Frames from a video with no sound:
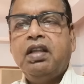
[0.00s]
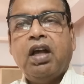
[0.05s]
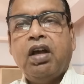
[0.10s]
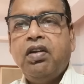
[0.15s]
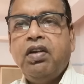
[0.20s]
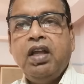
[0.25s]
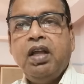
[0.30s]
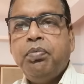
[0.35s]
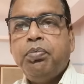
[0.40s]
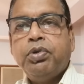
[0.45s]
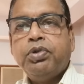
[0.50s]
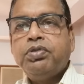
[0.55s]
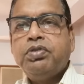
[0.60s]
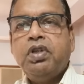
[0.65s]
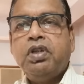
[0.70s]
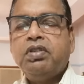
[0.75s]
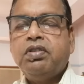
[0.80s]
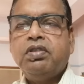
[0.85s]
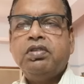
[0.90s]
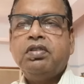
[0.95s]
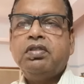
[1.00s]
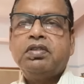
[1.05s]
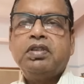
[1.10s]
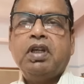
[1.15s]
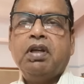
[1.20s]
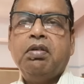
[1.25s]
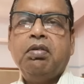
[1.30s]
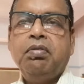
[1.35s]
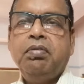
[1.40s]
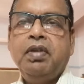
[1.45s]
তাহলে এই প্রশ্ন তো
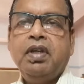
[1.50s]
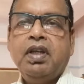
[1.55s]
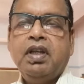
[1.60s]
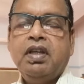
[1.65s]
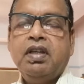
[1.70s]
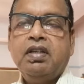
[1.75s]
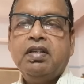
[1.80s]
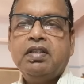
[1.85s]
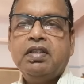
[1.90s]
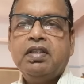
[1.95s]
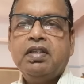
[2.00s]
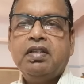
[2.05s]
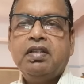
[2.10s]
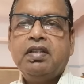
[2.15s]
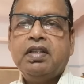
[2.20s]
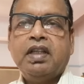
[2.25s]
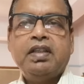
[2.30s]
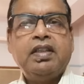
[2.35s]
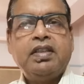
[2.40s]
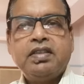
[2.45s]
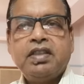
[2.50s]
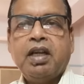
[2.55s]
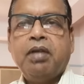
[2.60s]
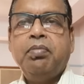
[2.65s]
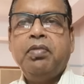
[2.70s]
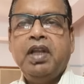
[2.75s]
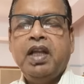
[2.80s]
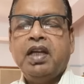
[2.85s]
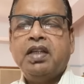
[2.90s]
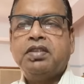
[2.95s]
স্বাভাবিক তাদের
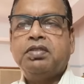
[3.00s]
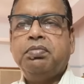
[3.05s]
সামনে